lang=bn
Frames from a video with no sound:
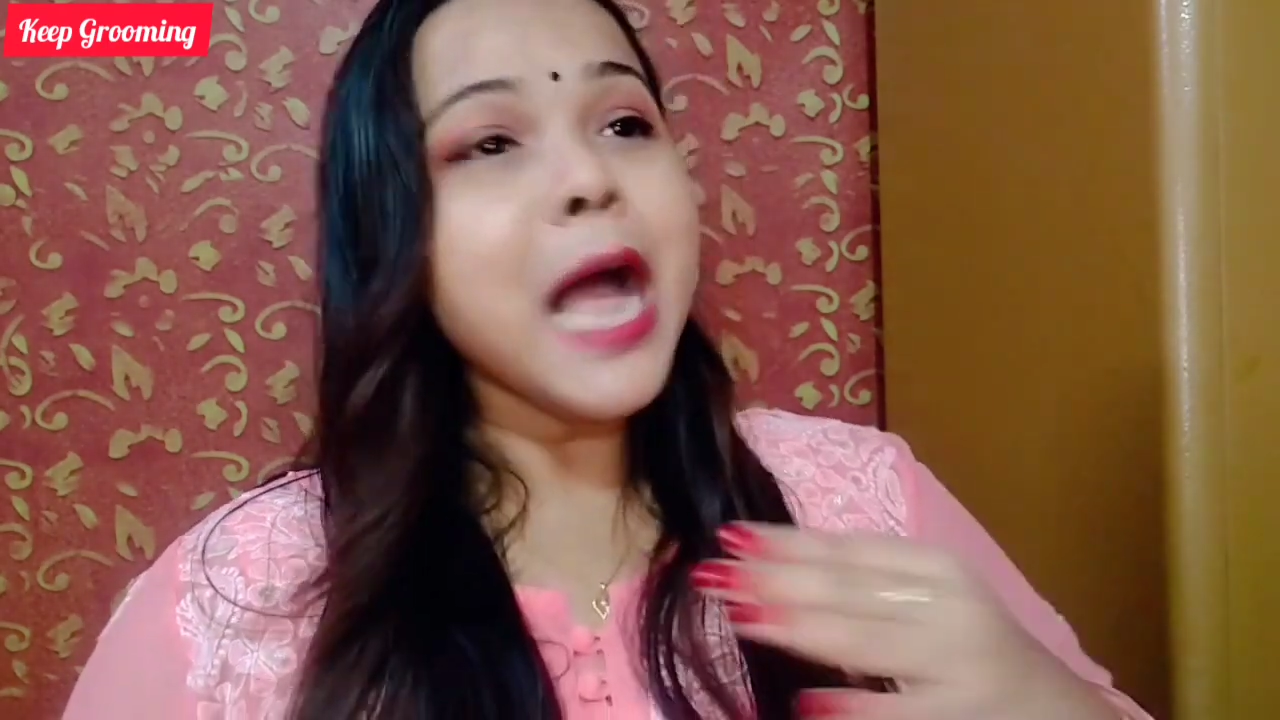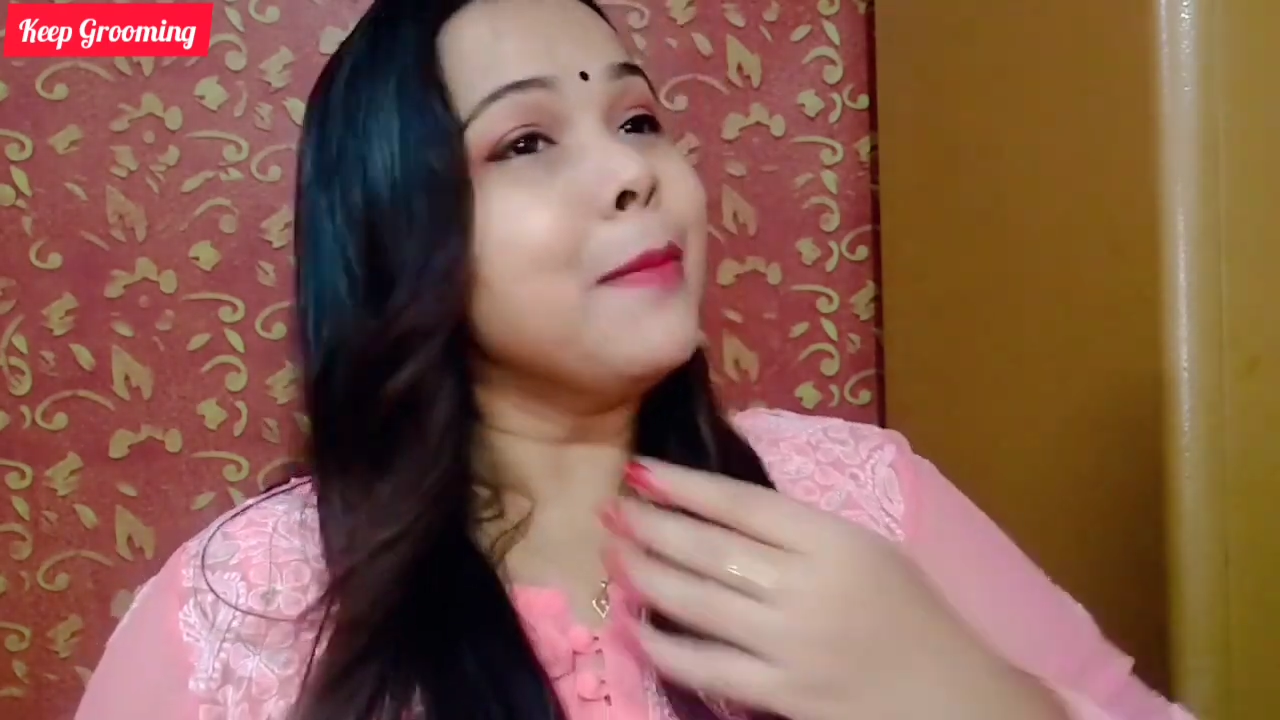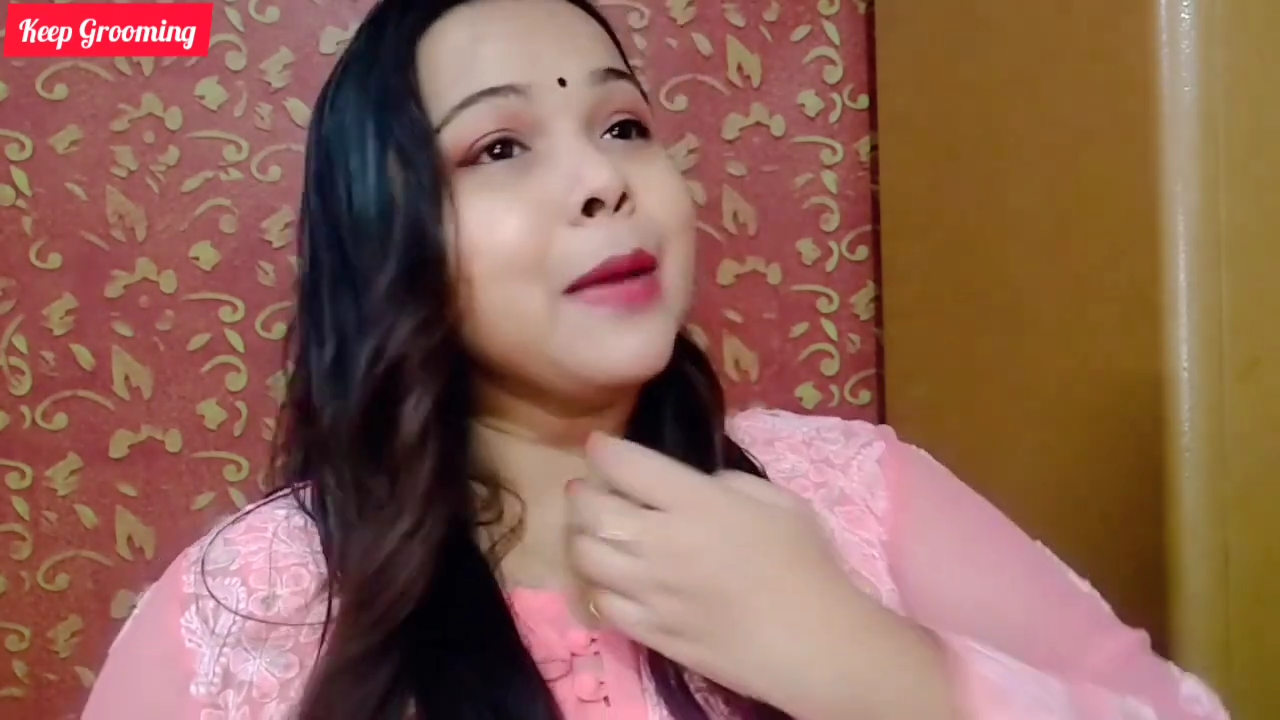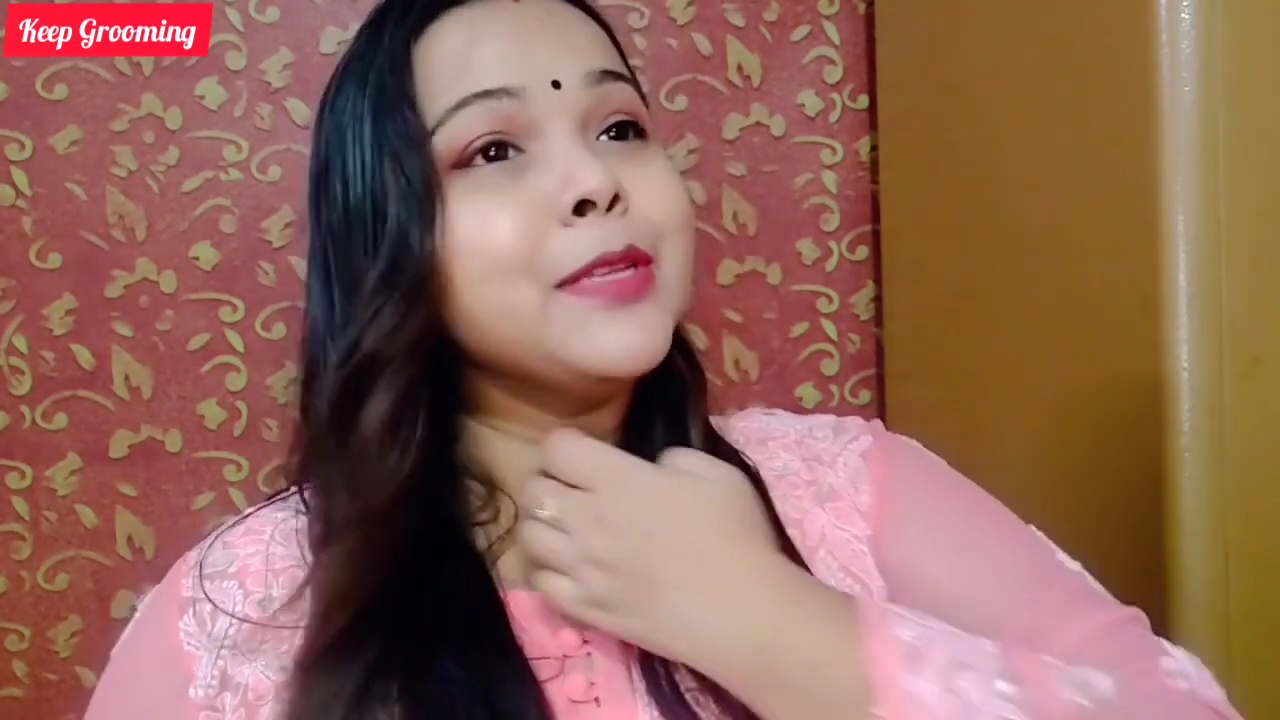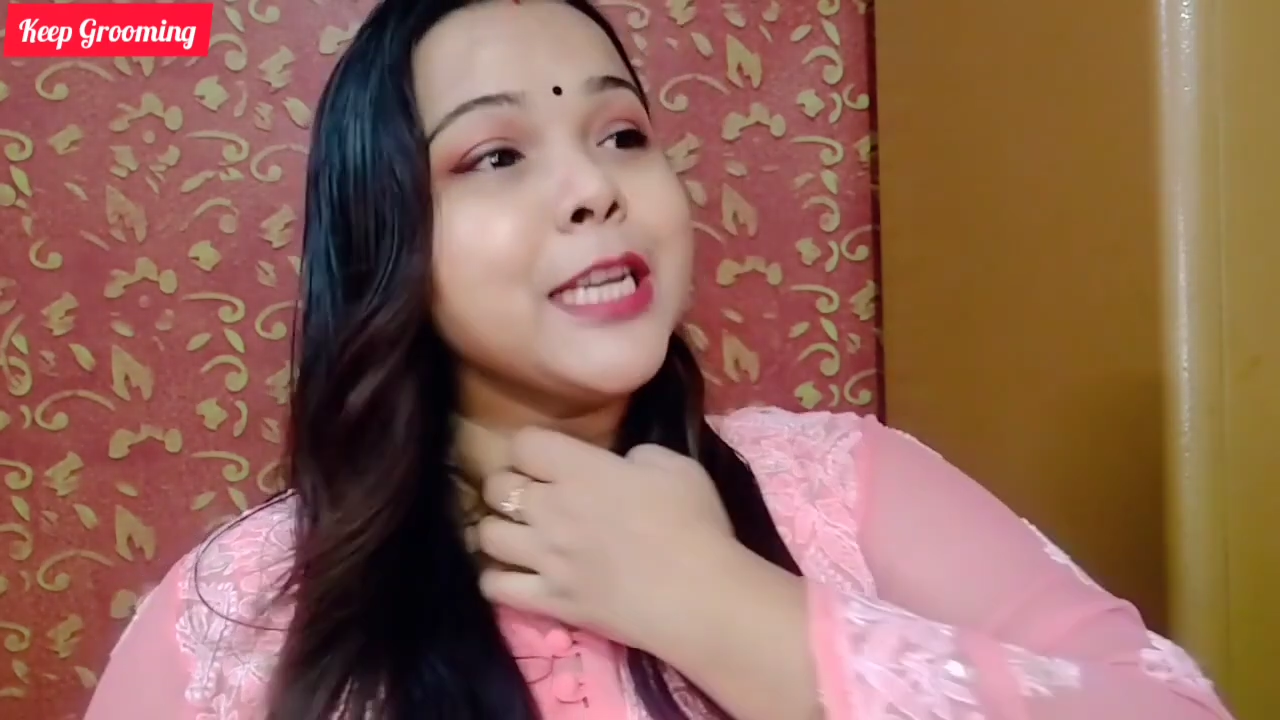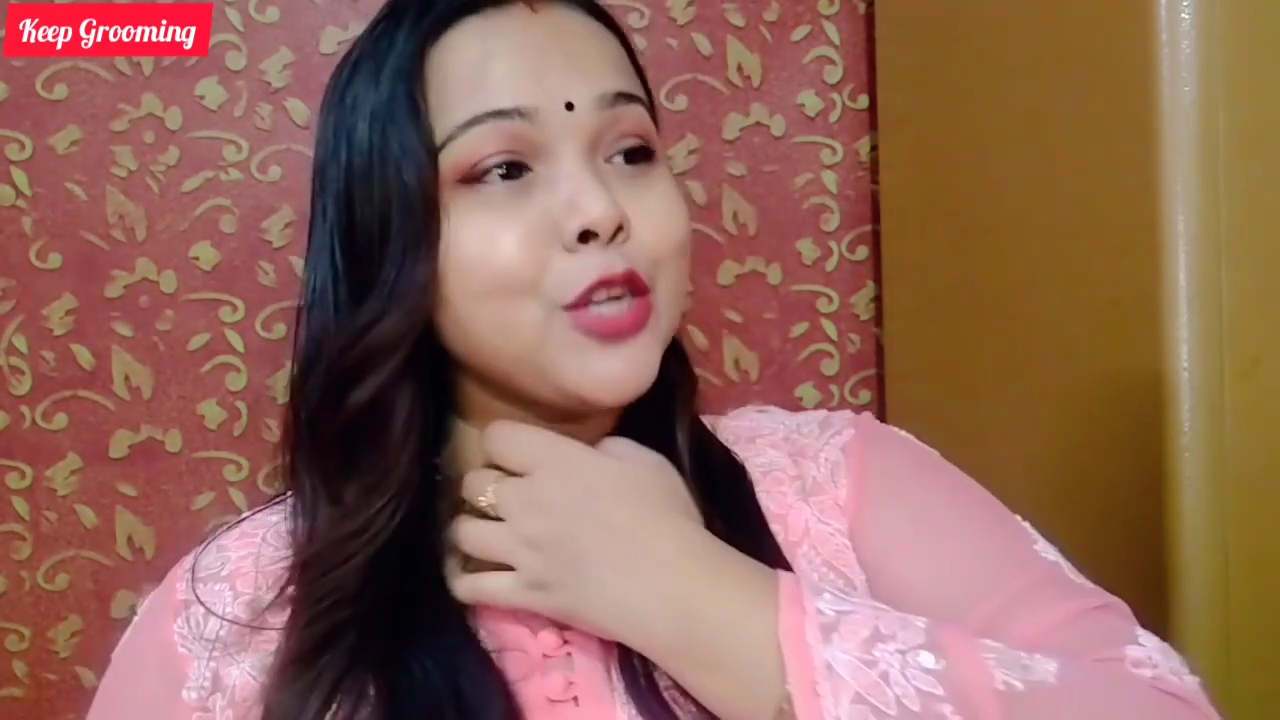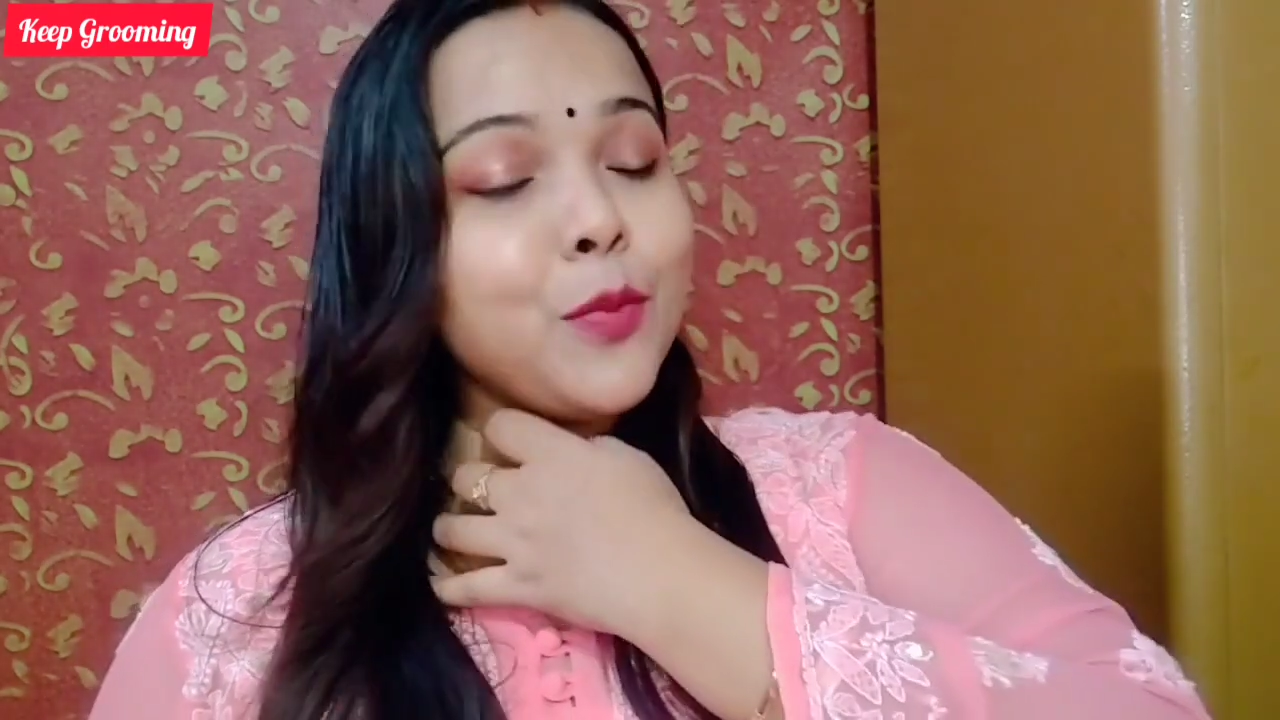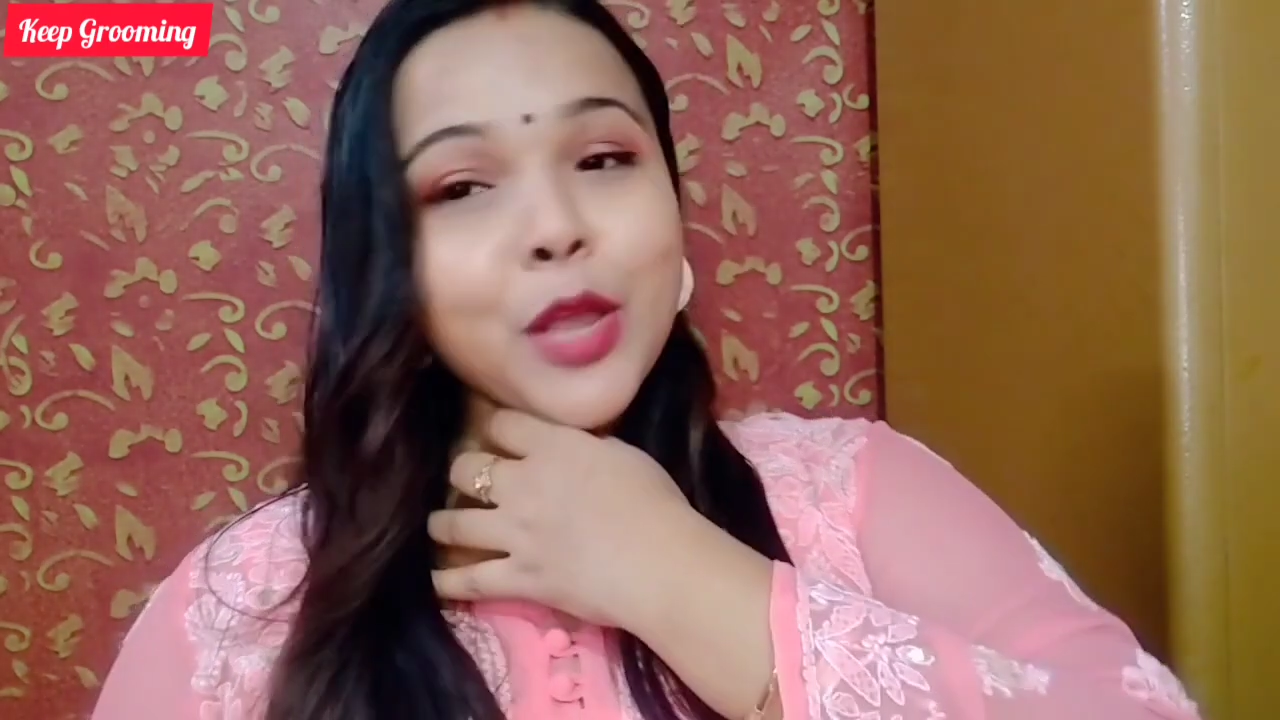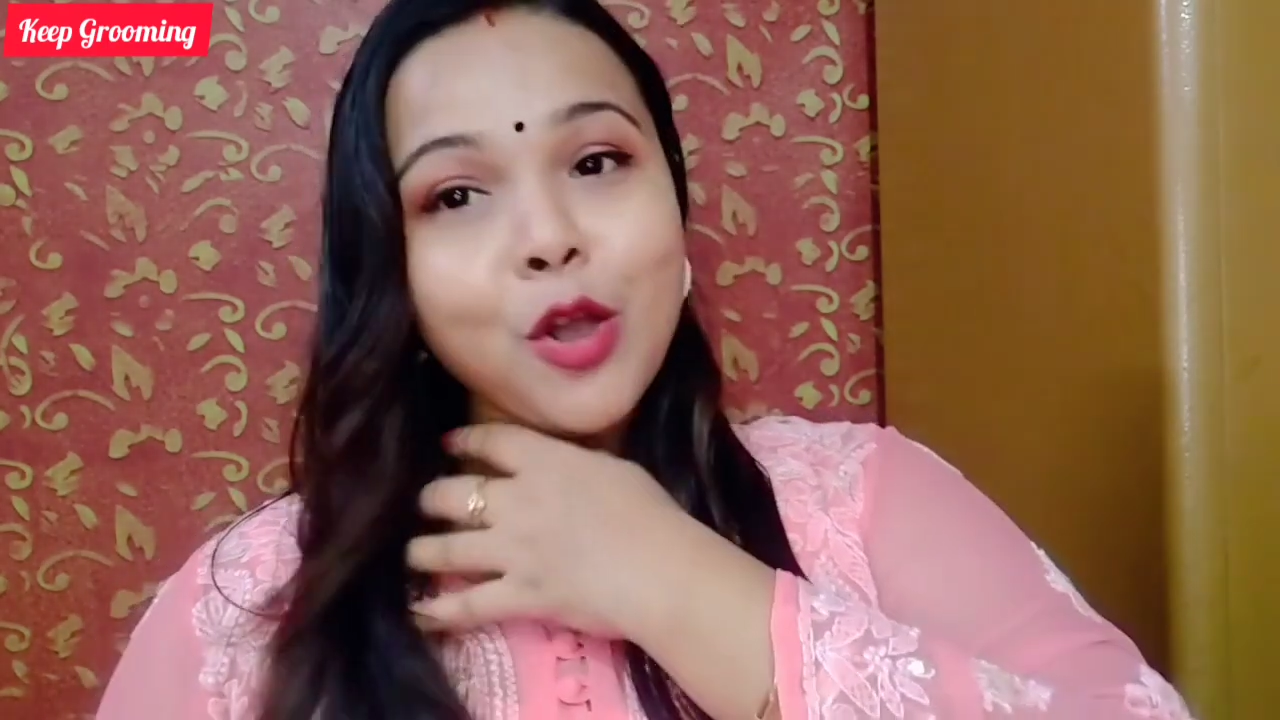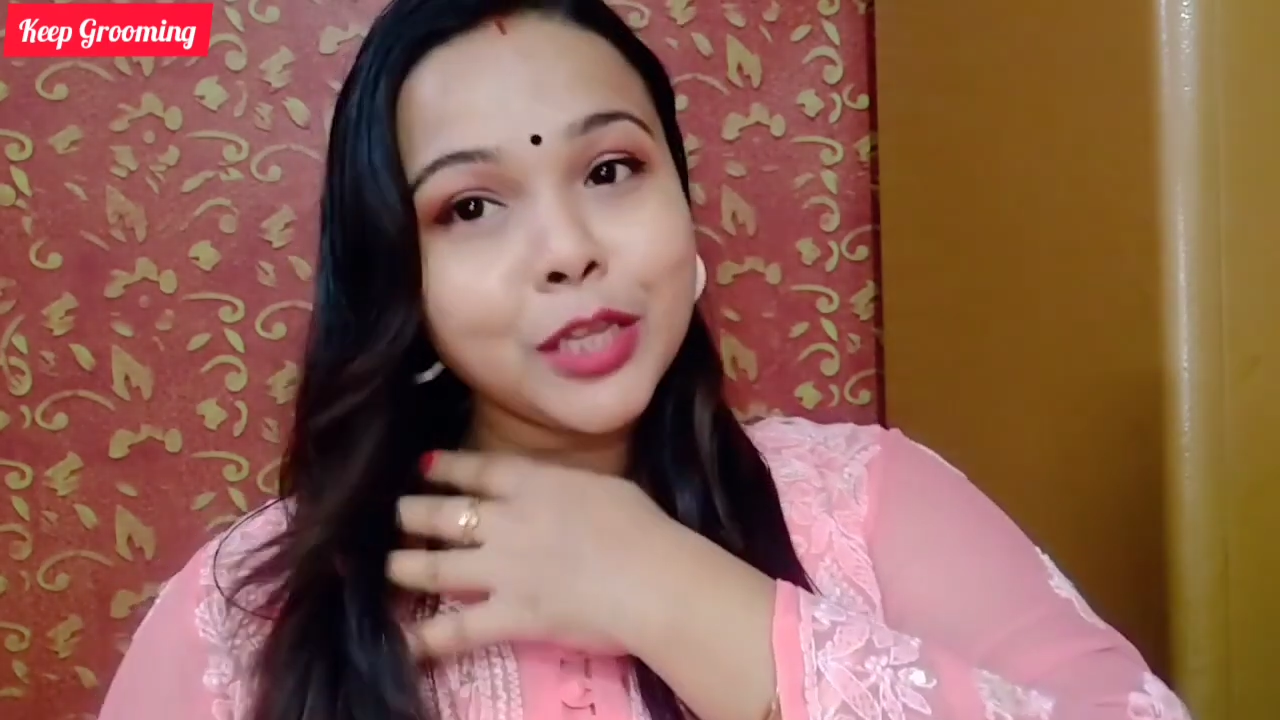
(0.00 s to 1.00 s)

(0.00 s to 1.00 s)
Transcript: আমি ভাবি যে এই টপিক